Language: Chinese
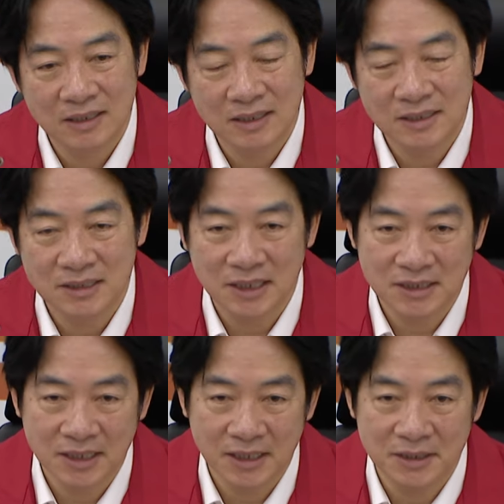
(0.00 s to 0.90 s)
但是现
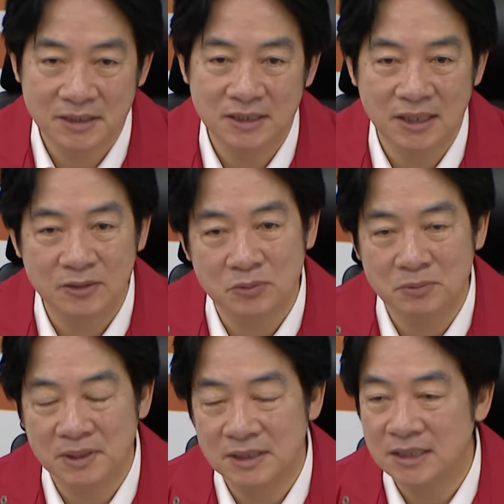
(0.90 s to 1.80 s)
在的气象组
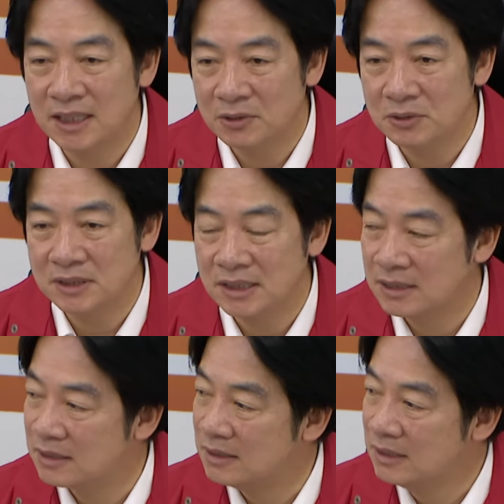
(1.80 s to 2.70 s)
的气象预
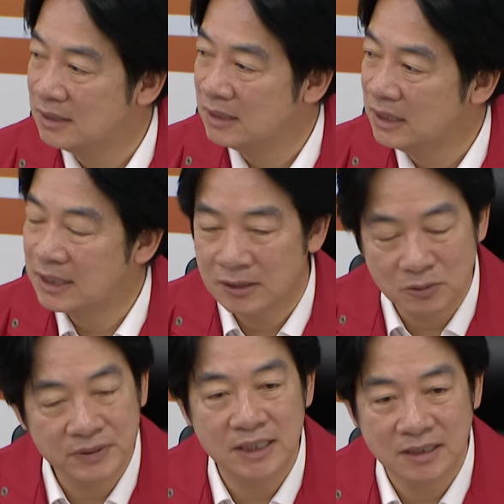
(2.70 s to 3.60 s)
测，应该都
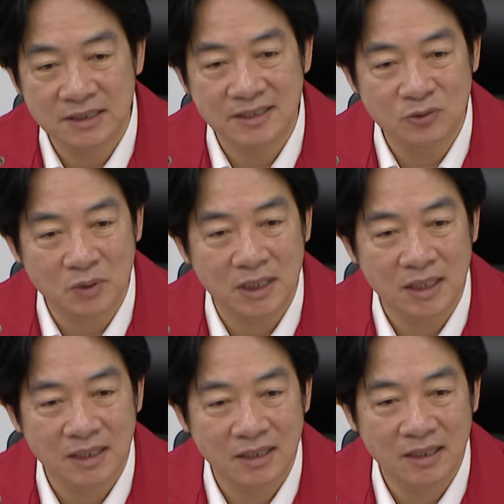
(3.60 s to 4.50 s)
非常精准，
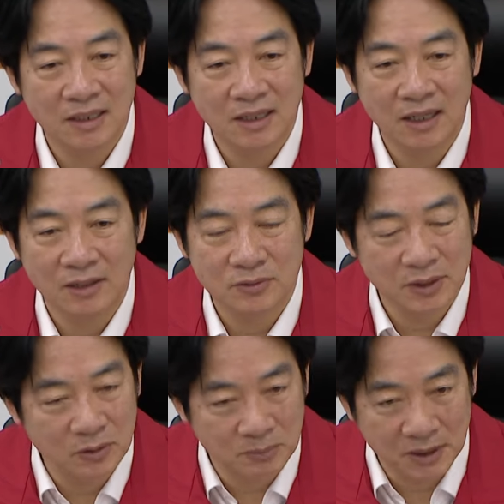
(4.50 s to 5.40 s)
啊，所以
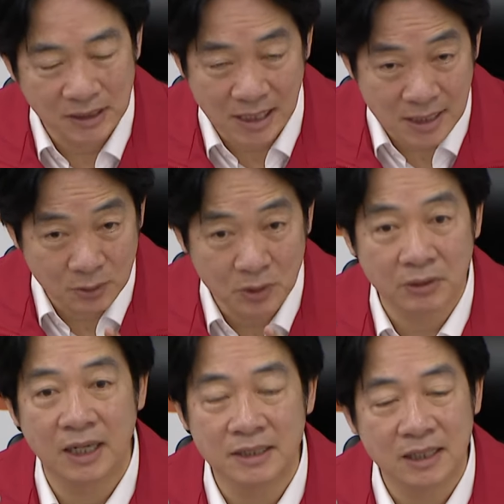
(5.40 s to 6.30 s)
我们刚刚我有
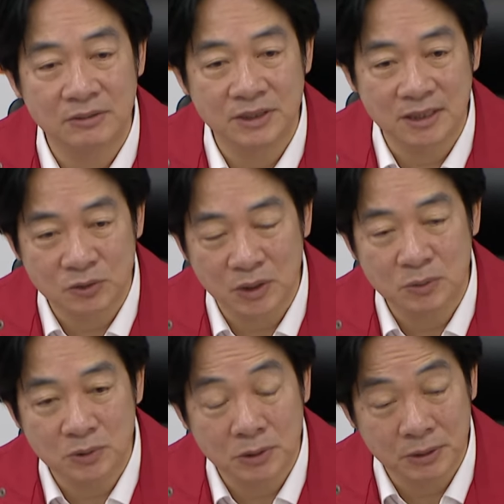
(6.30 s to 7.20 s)
看到几个水
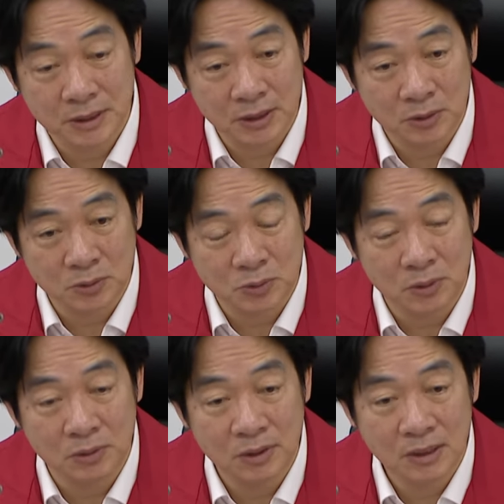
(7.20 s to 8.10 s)
库都已经有
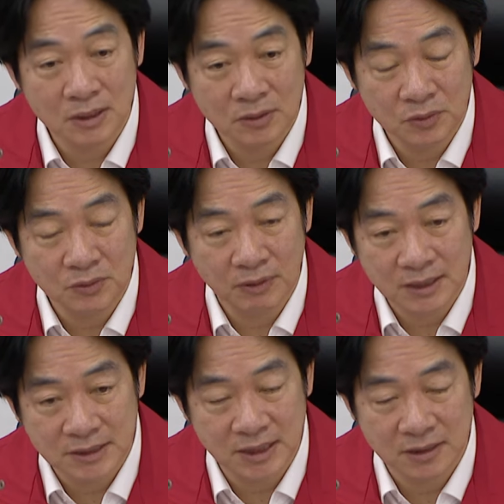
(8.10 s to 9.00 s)
做预防
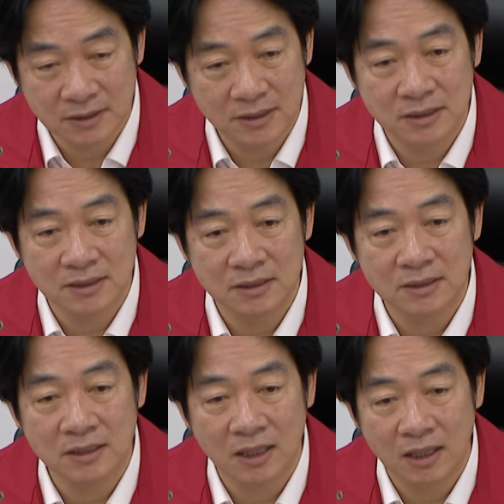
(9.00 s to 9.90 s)
性的这个
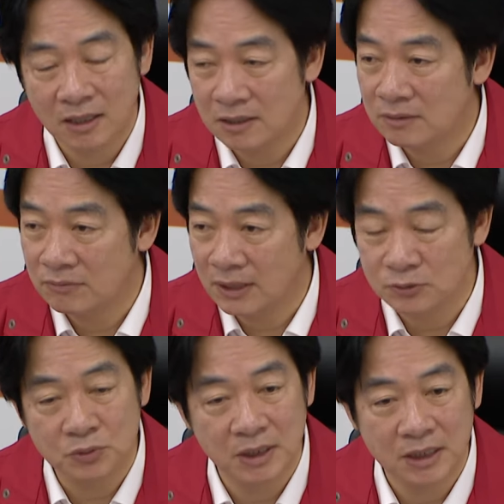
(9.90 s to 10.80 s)
啊放
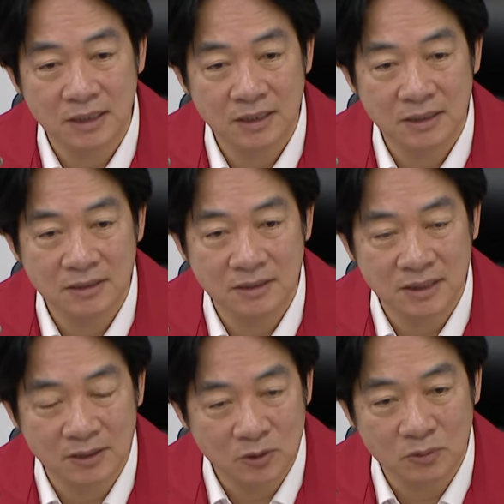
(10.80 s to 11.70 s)
水的这
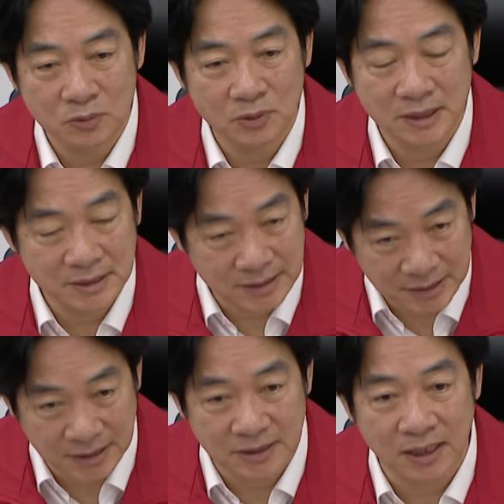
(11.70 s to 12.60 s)
个动作，但是再
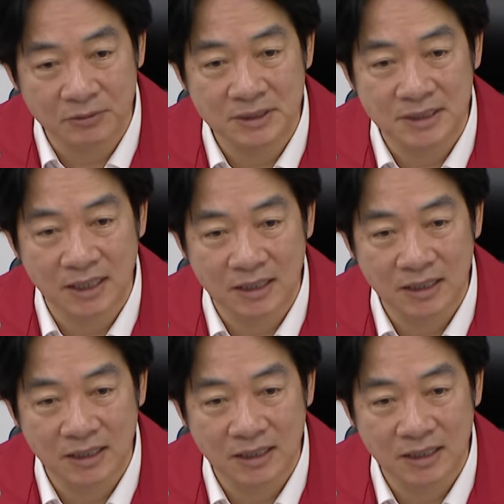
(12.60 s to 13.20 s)
检讨一下，